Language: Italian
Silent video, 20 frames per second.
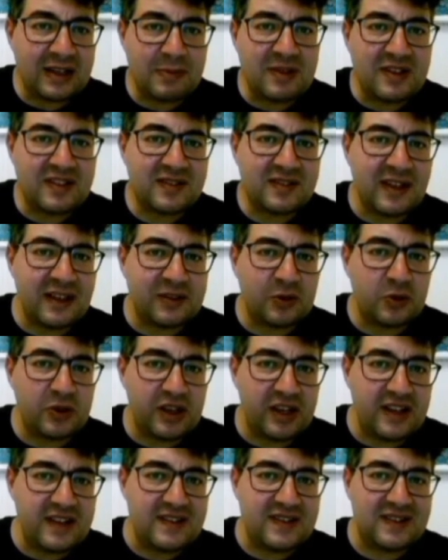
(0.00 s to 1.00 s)
è stata
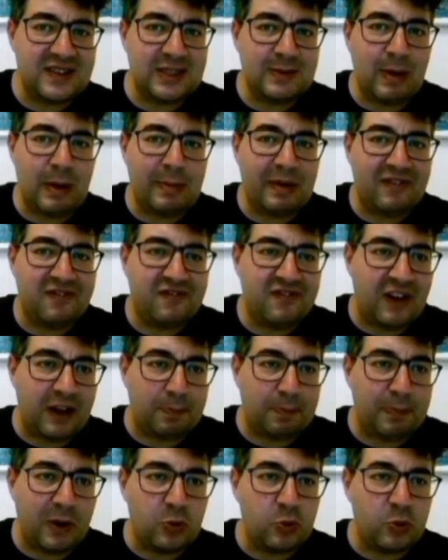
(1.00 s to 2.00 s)
utilissima per far
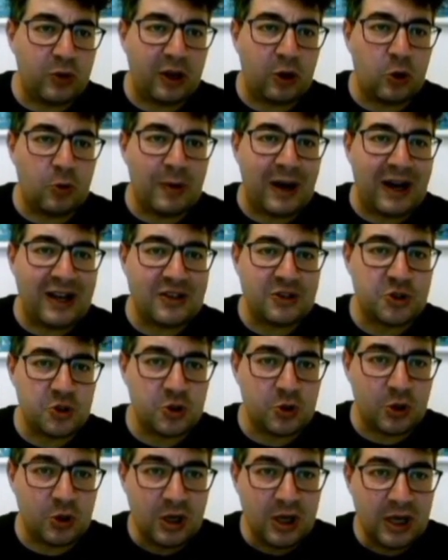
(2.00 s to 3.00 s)
paura ai
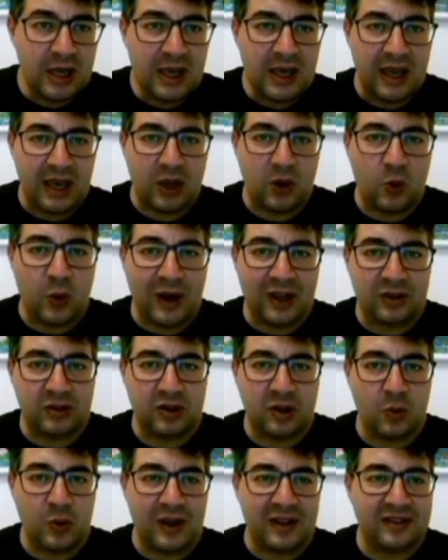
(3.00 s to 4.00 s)
Comanche e quanto
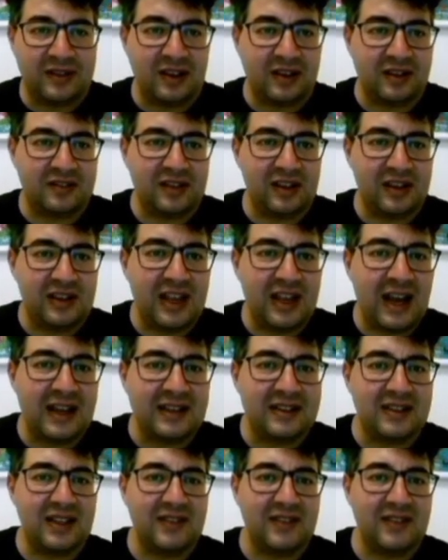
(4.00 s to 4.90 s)
ai guanti artigliati devi